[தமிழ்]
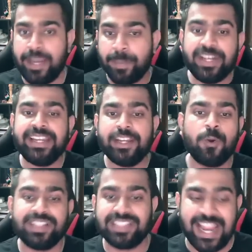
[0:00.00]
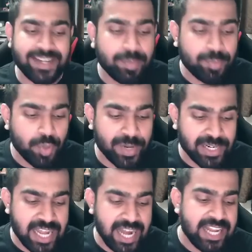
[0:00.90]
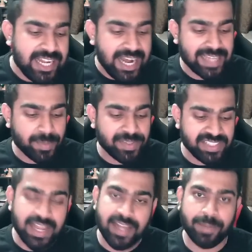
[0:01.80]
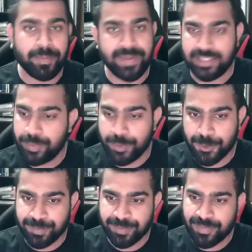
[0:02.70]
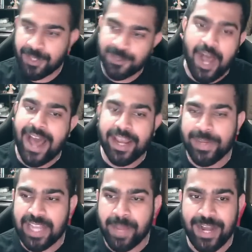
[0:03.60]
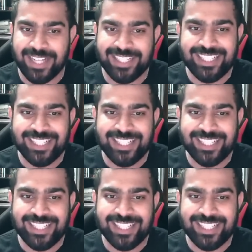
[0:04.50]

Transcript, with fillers: எப்படி நீங்க உங்க ஸ்டாண்டை இம்ப்ரூவ் பண்ணலாம் அதை பத்தி தான் நம்ம பேச போறோம் ஸோ ஆரம்பிக்கலாமா